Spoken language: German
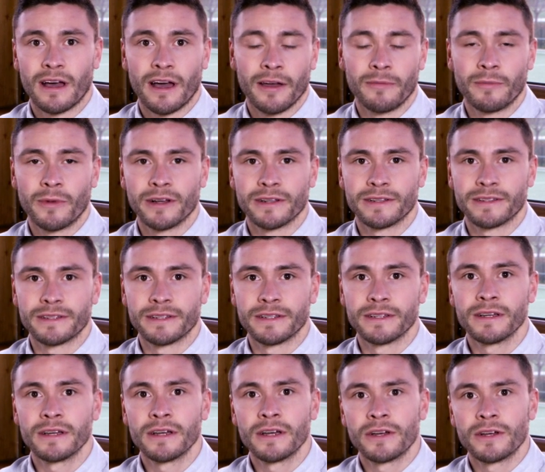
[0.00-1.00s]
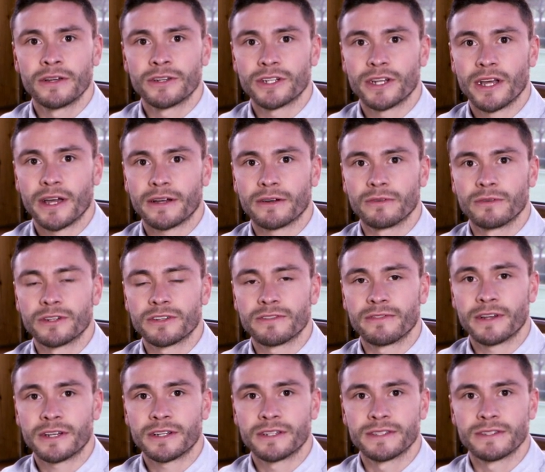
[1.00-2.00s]
einmal die Stärken und
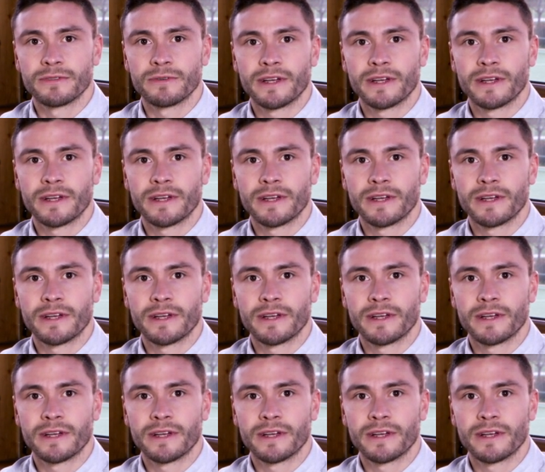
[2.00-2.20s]
Schwächen zu